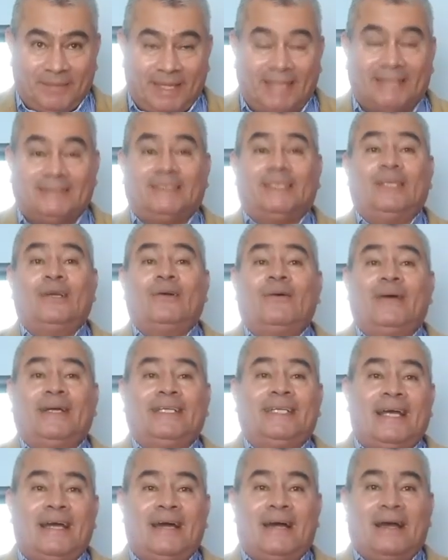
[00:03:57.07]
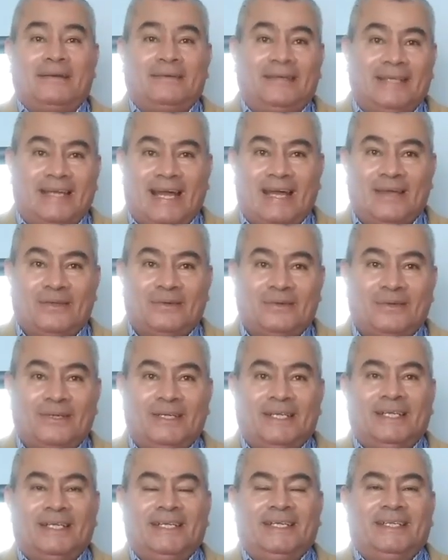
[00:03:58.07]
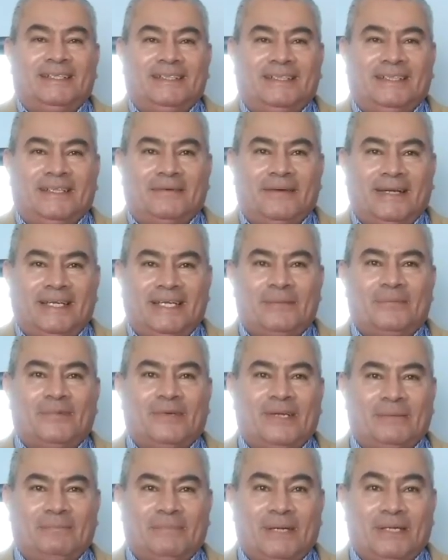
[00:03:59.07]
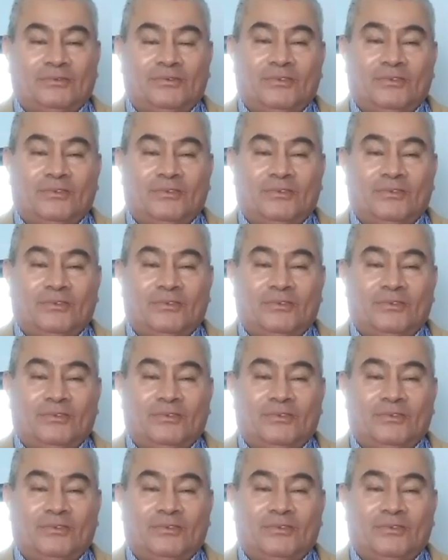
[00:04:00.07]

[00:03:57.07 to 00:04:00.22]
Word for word: Así no vaya avalado ni vaya por el pacto